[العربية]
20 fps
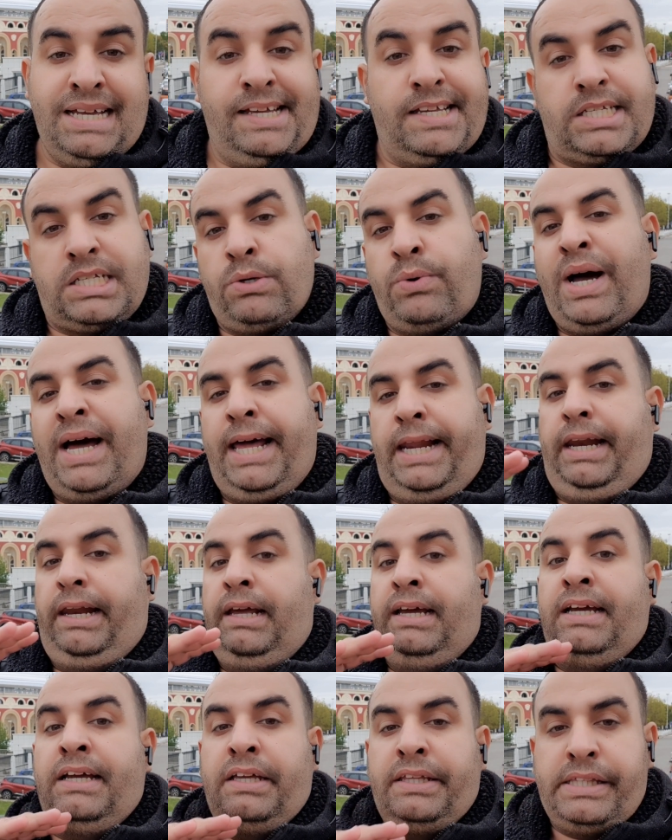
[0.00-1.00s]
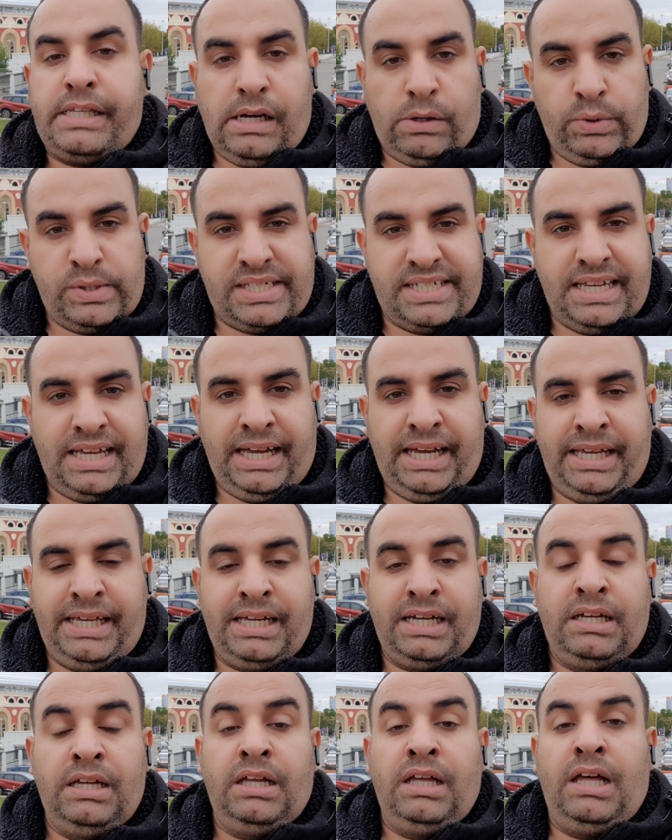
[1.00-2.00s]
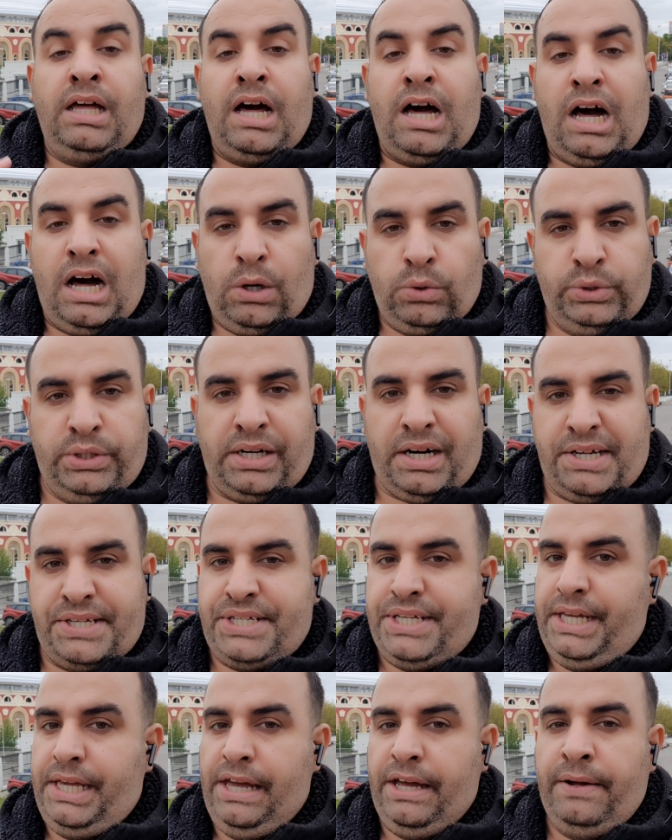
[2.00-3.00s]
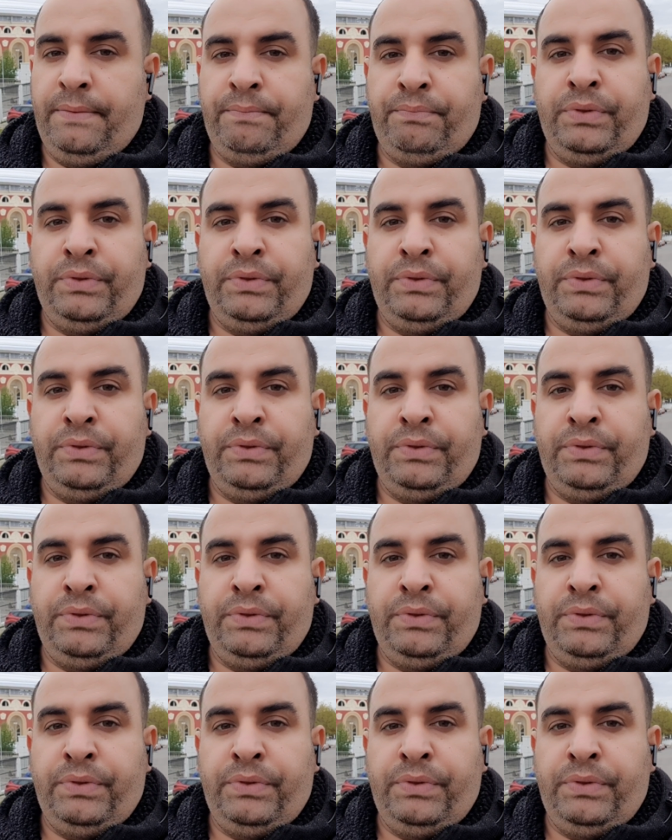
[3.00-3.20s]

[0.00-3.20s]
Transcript: سواء دعوه سياحيه او دراسيه